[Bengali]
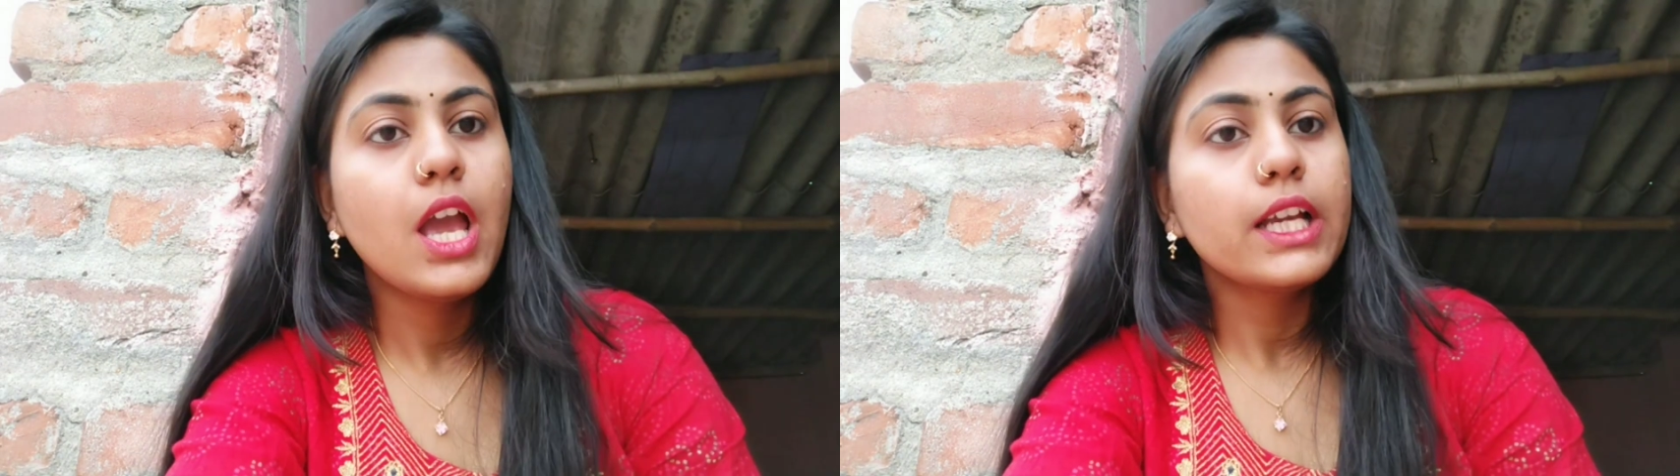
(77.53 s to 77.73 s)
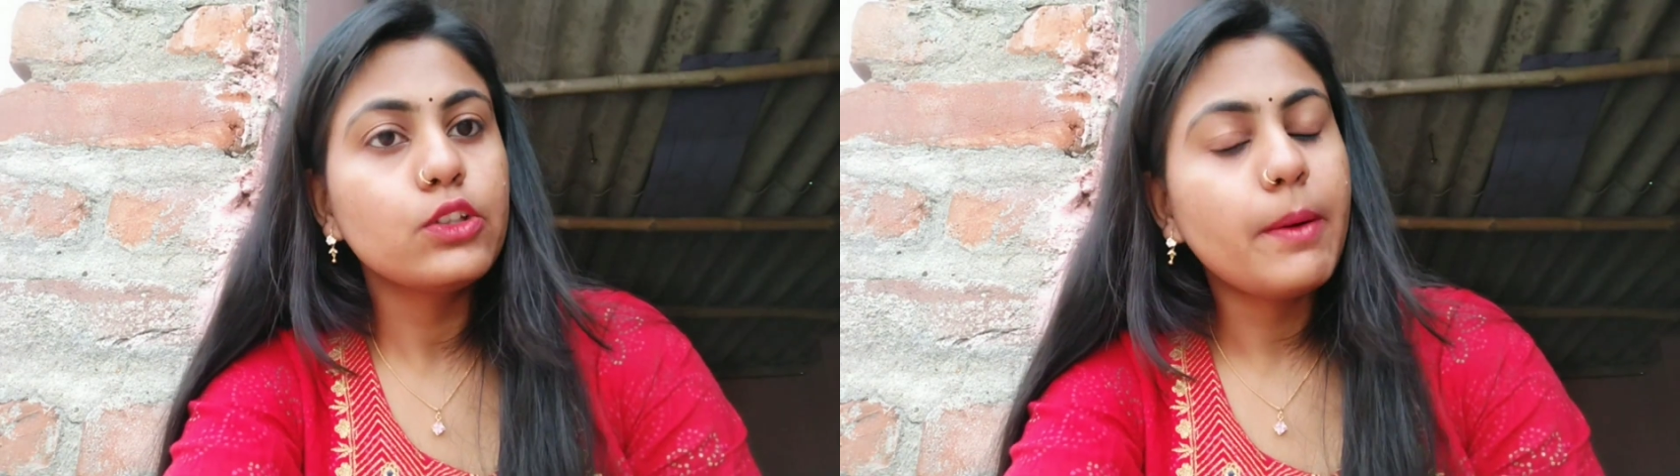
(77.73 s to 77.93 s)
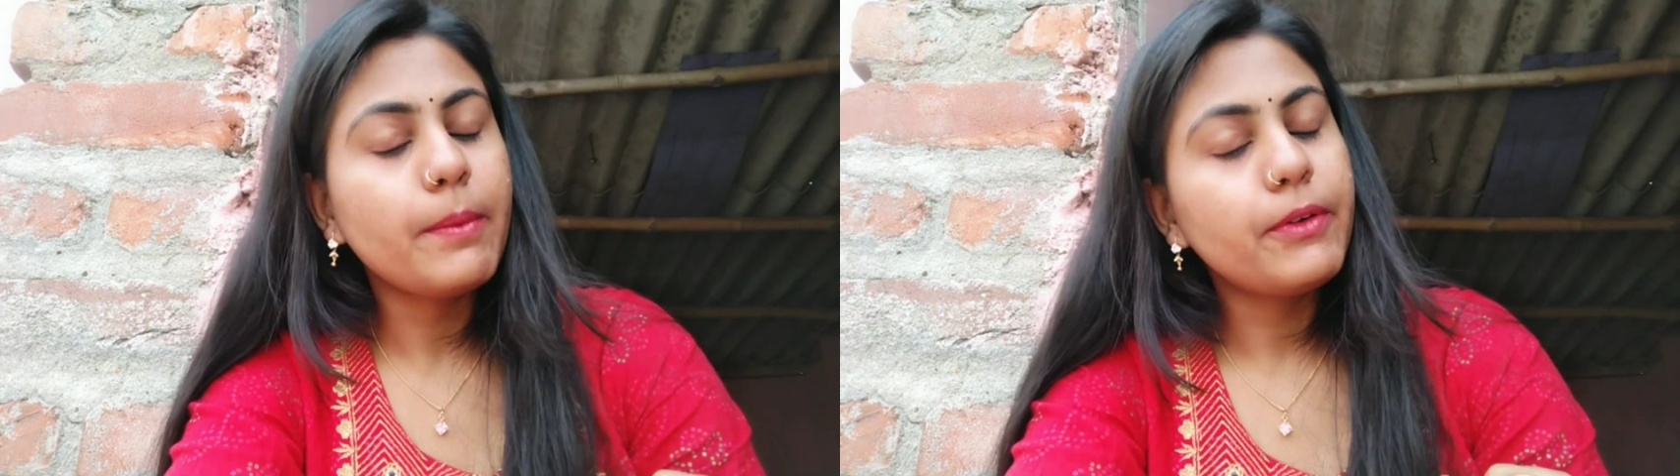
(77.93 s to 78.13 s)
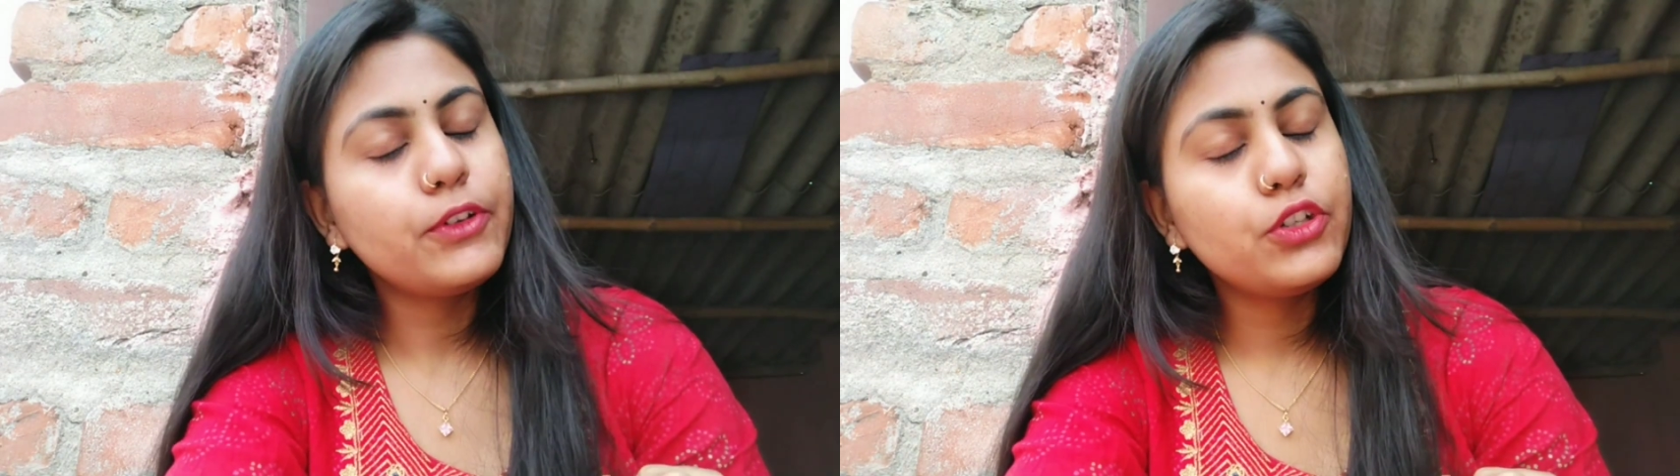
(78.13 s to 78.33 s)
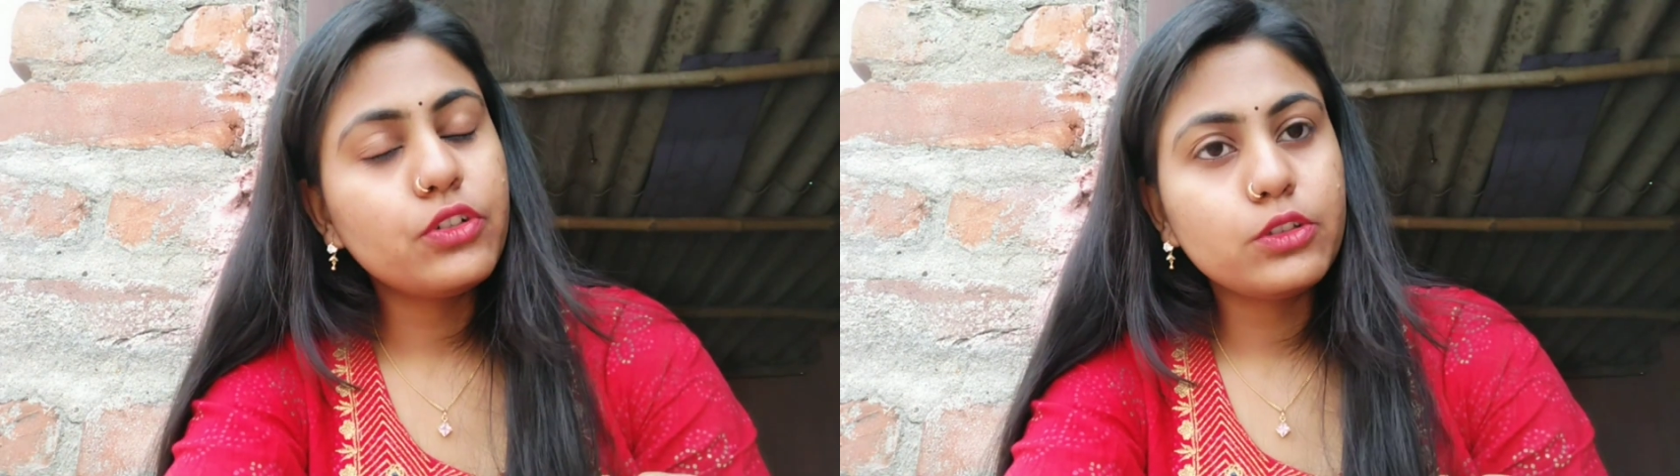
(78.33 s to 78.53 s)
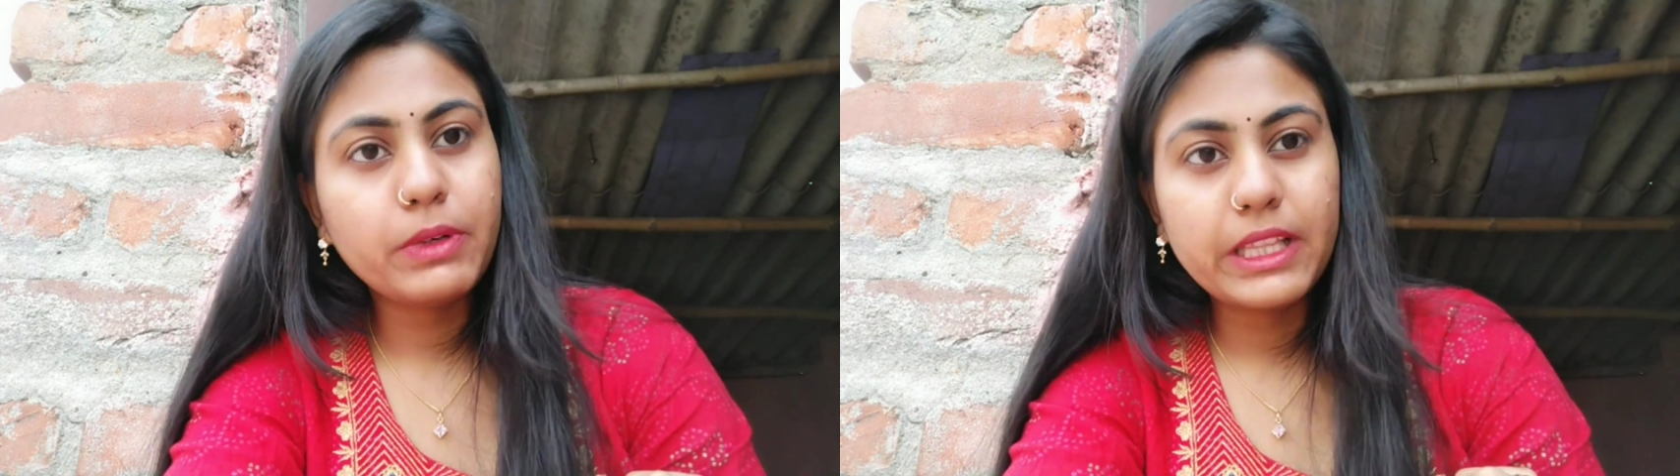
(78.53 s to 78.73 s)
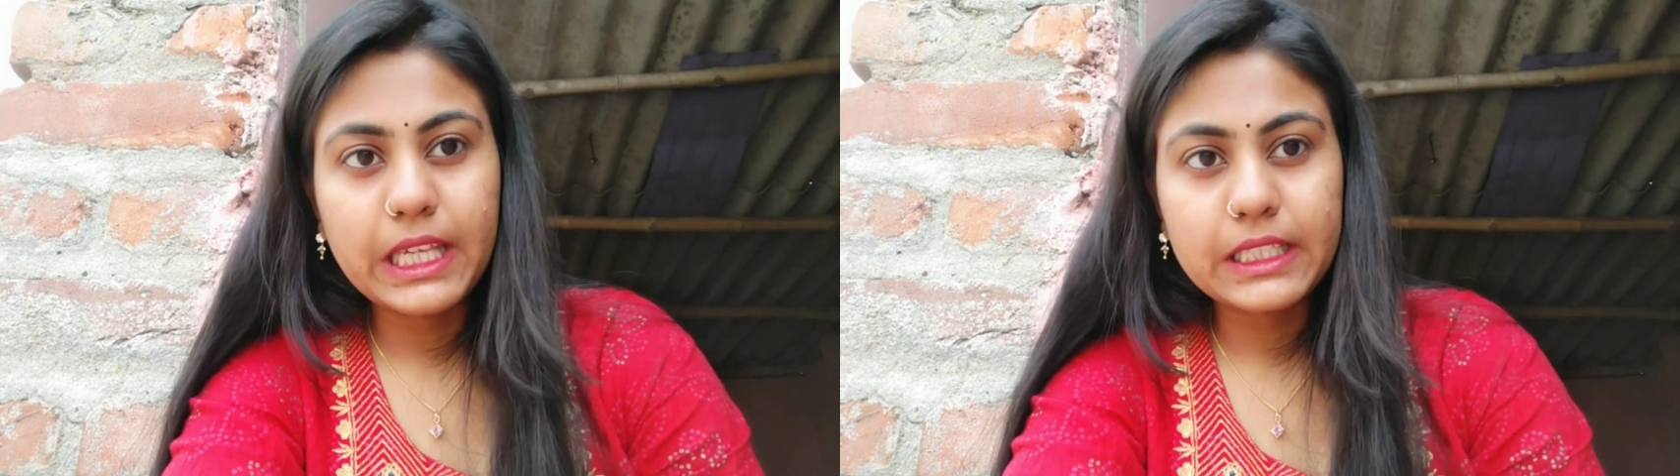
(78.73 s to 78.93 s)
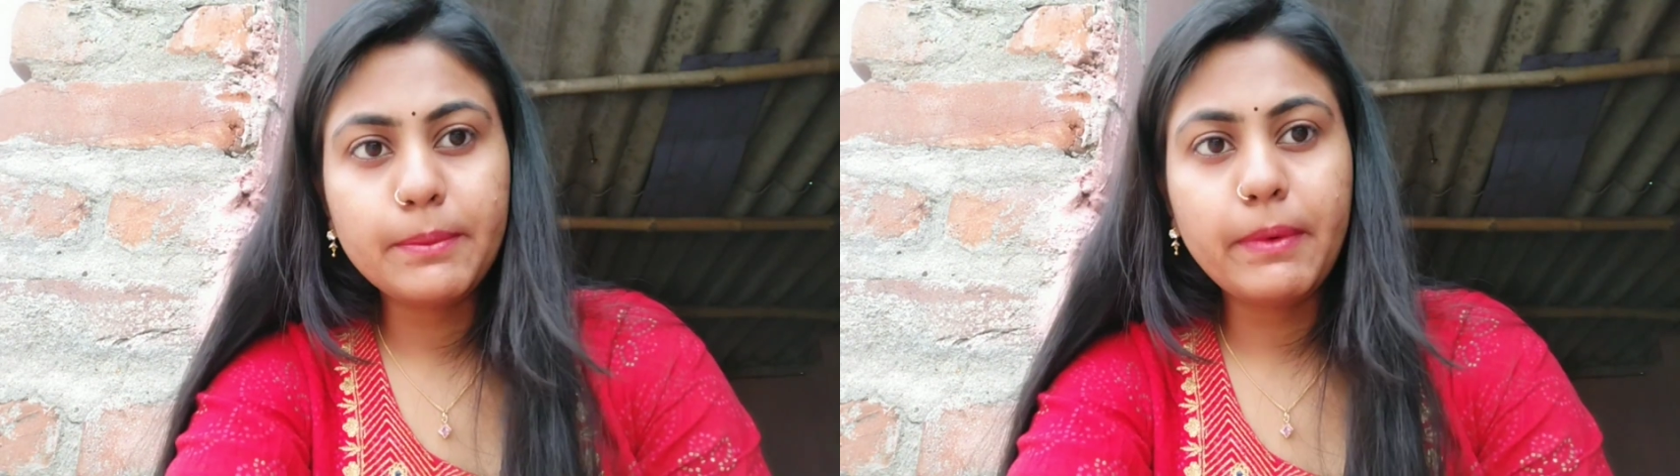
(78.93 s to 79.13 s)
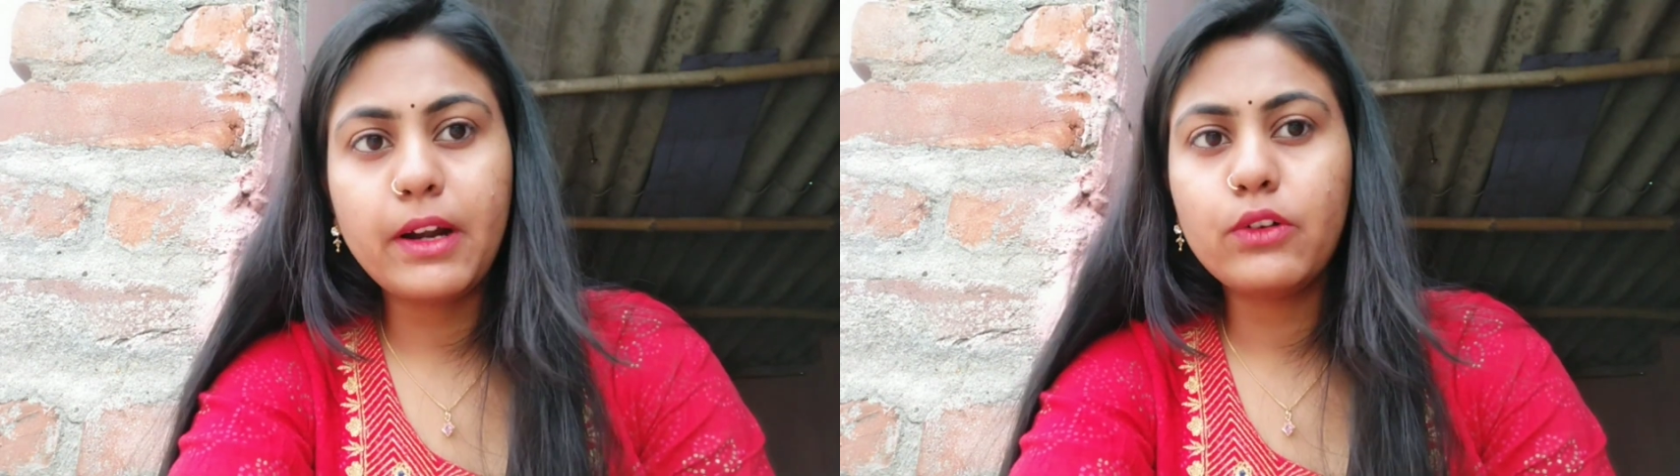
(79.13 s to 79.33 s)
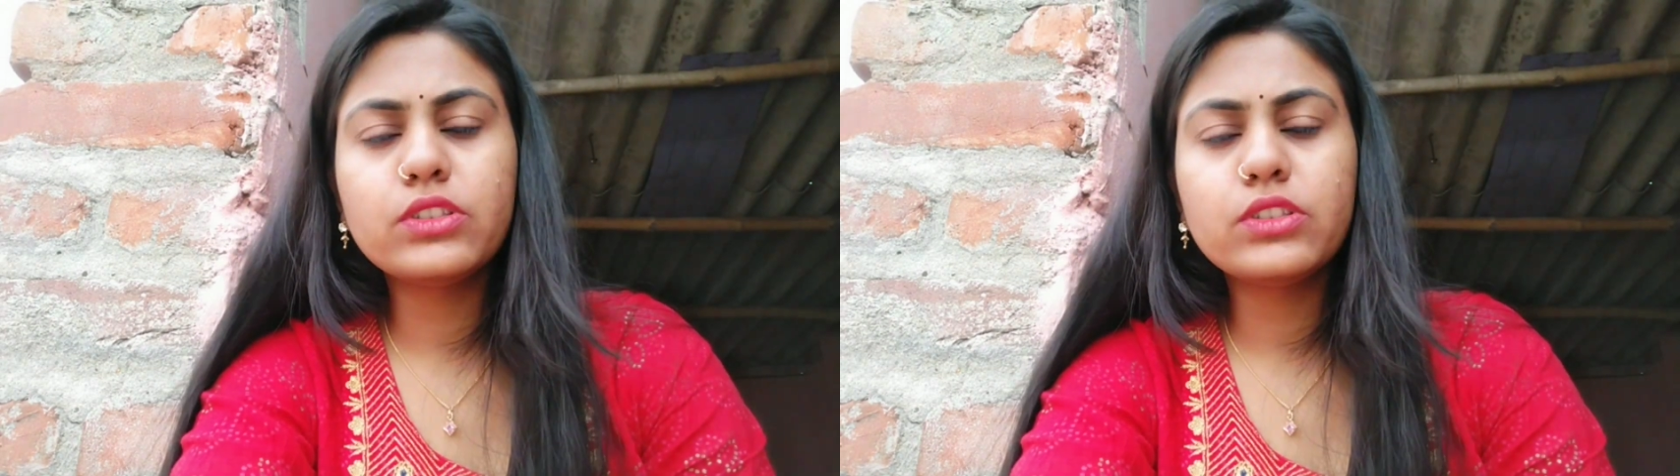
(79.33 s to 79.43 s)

কিন্তু আমার ভিডিওটা তোমরা দেখতে পারো